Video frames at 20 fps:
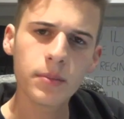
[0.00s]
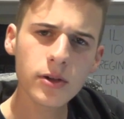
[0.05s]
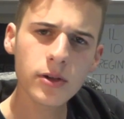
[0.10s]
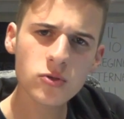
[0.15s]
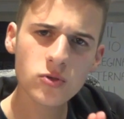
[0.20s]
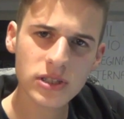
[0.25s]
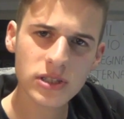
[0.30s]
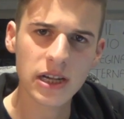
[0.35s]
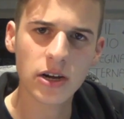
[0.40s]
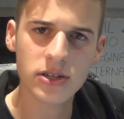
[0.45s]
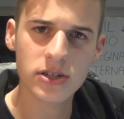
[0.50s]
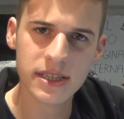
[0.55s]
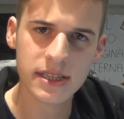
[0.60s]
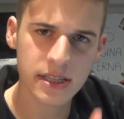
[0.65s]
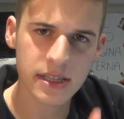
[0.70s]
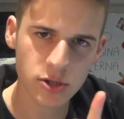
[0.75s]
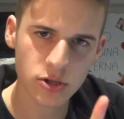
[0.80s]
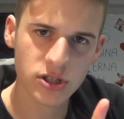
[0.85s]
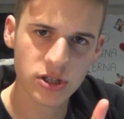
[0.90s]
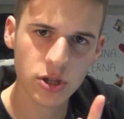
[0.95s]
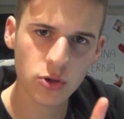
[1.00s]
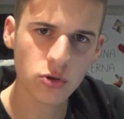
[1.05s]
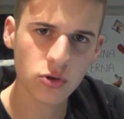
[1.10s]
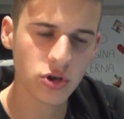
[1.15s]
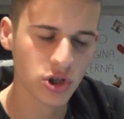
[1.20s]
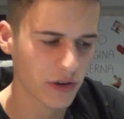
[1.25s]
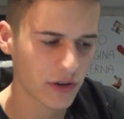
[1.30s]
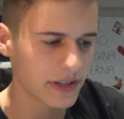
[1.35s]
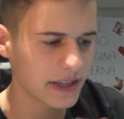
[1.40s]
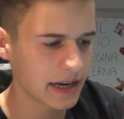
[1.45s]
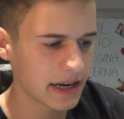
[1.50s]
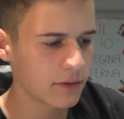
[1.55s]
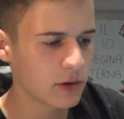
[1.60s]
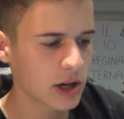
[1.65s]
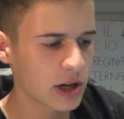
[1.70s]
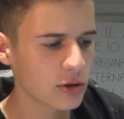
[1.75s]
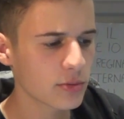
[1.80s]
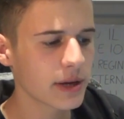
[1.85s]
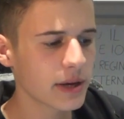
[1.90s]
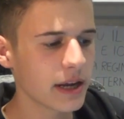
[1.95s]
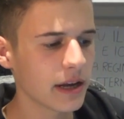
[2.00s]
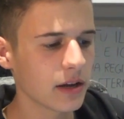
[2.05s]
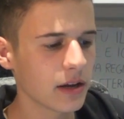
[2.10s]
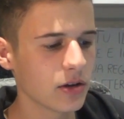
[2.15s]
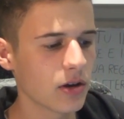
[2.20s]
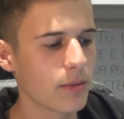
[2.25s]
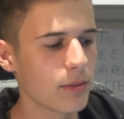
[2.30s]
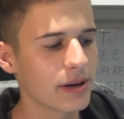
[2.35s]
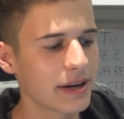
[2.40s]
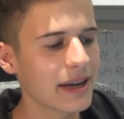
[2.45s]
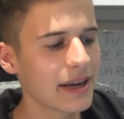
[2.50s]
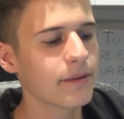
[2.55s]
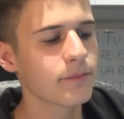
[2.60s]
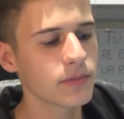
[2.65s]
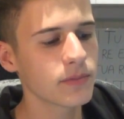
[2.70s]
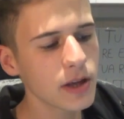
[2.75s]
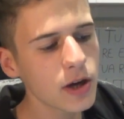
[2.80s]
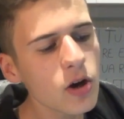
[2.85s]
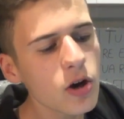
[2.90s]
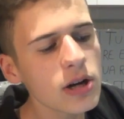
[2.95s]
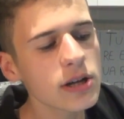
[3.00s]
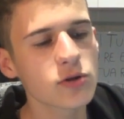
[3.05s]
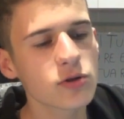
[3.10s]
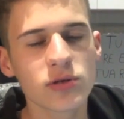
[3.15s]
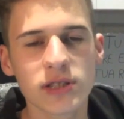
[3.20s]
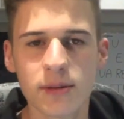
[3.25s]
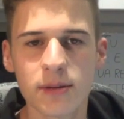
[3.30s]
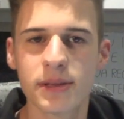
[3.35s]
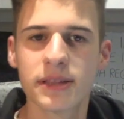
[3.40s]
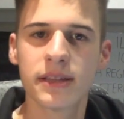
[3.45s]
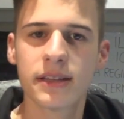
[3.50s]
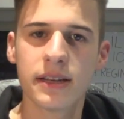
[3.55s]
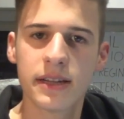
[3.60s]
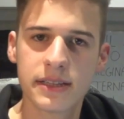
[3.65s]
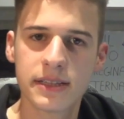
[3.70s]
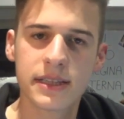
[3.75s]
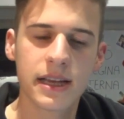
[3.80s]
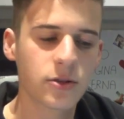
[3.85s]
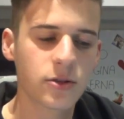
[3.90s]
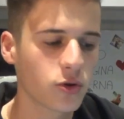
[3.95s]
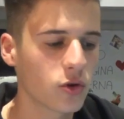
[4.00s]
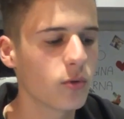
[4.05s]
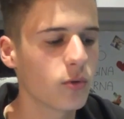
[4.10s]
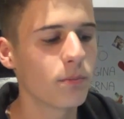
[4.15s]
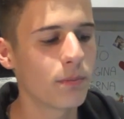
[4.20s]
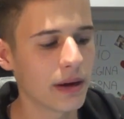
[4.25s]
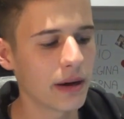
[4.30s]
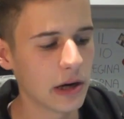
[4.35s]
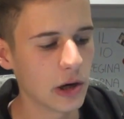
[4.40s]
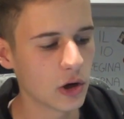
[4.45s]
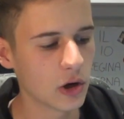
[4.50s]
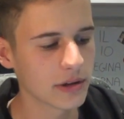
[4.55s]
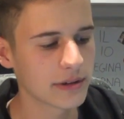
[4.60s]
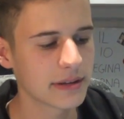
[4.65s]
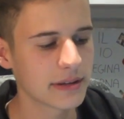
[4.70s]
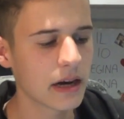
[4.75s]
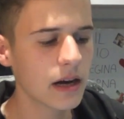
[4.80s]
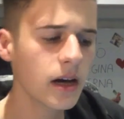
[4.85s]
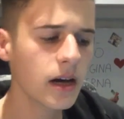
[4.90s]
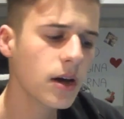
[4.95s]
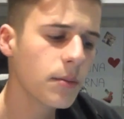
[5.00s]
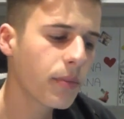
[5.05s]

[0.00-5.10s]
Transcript: Però su sta cosa del sostituto ci avete lavorato parecchio, eh, perché Nicola giustamente ha iniziato con Pallotta.